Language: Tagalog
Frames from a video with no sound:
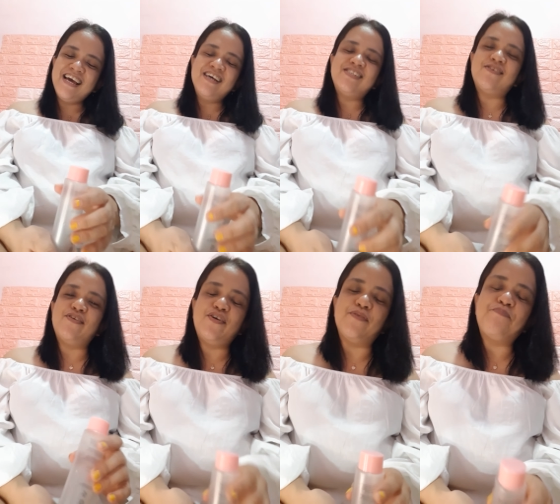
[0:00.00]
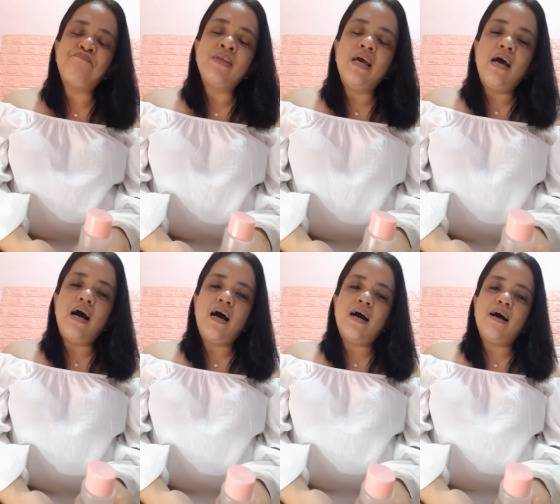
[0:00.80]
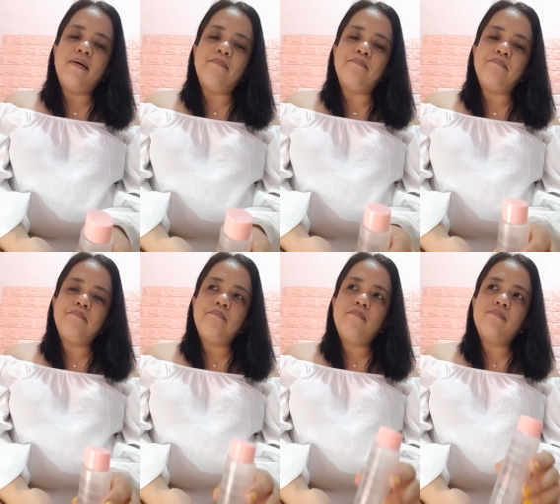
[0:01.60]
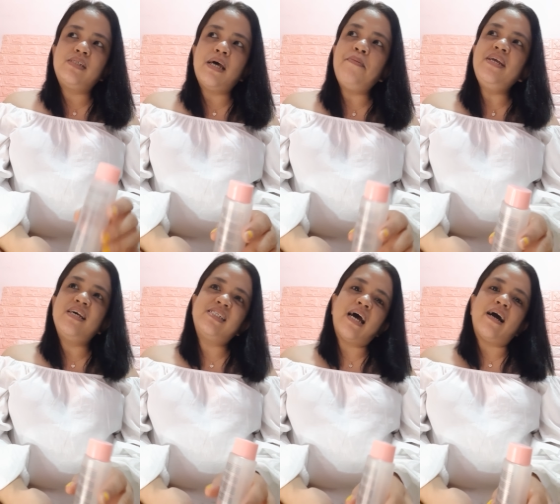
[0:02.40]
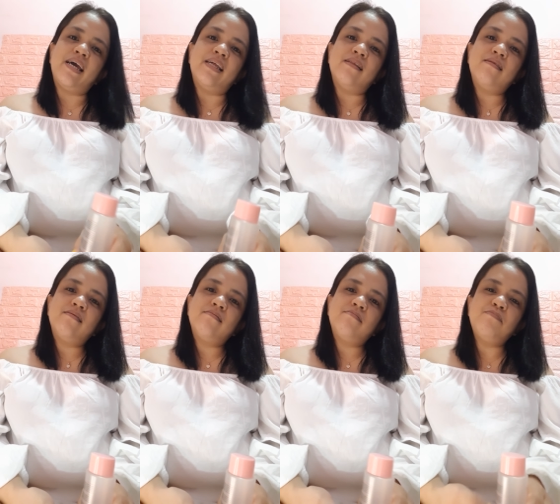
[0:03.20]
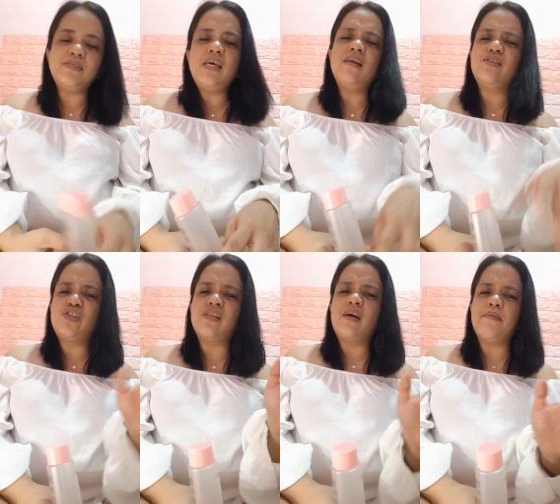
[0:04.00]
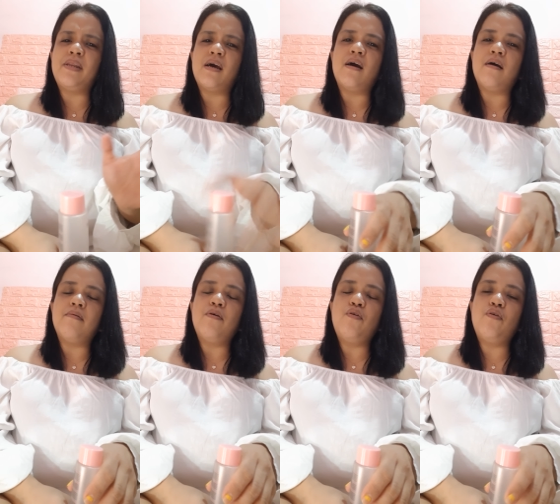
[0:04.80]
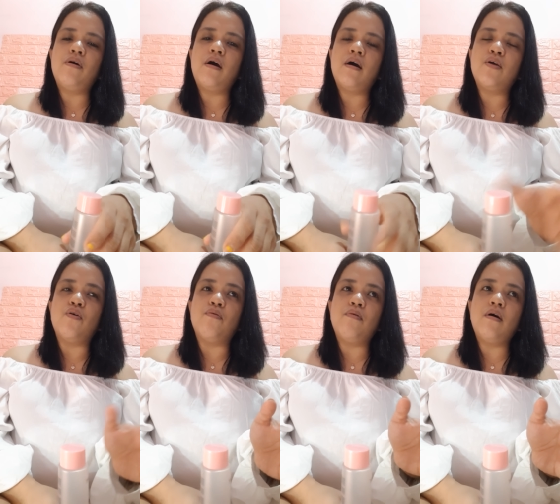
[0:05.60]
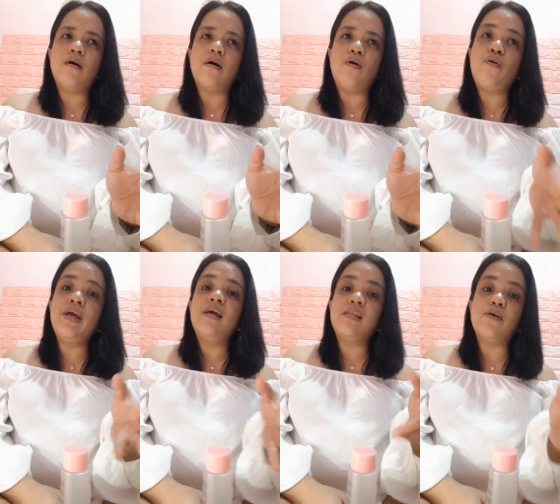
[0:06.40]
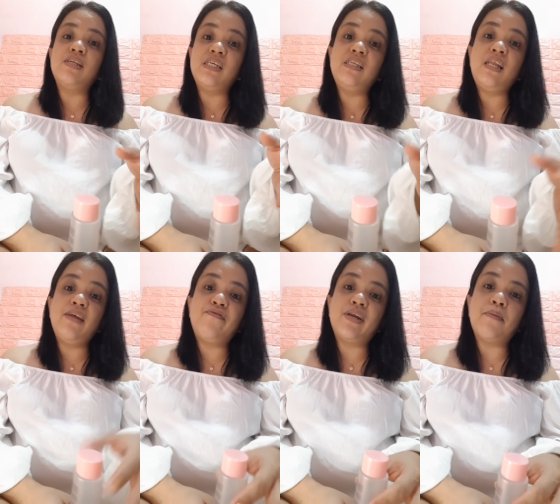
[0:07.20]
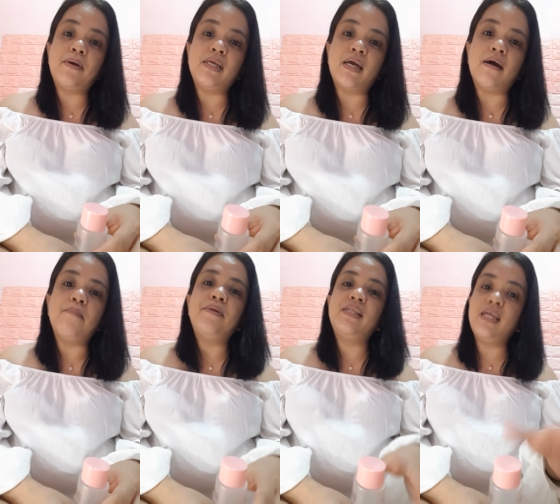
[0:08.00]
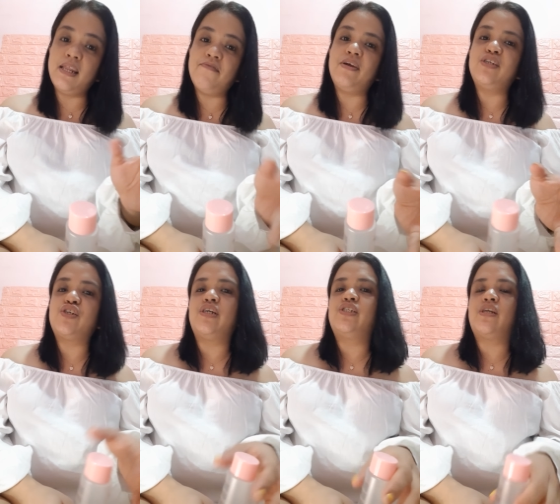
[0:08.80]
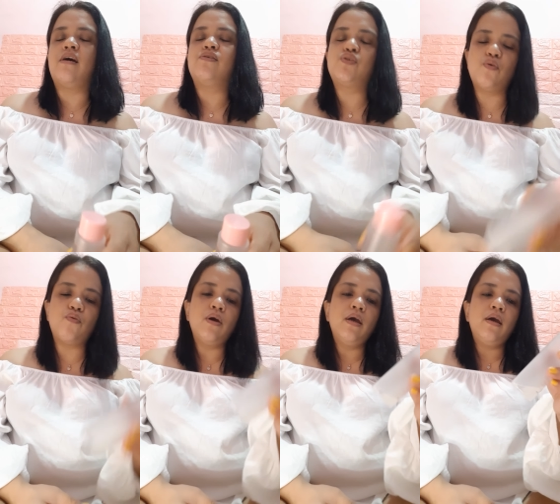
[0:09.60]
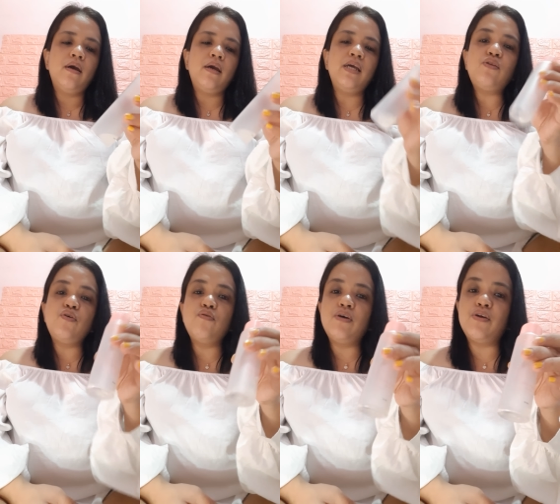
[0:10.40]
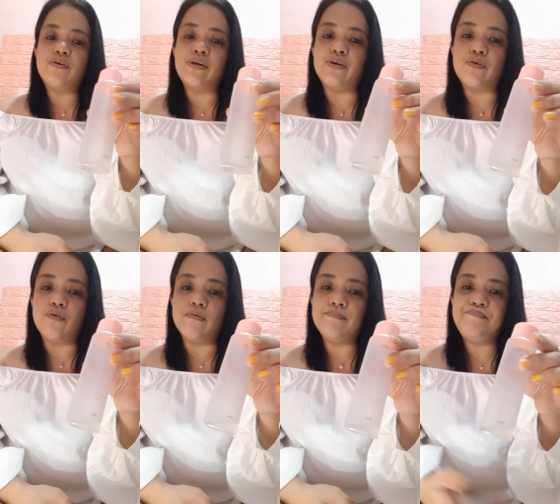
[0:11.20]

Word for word: So, yun. Um, sabi niya sa akin, basta nag chat kami na ano, uh, okay lang daw, i-deliver naman niya. May delivery charge siya. So, ito yung in-order ko.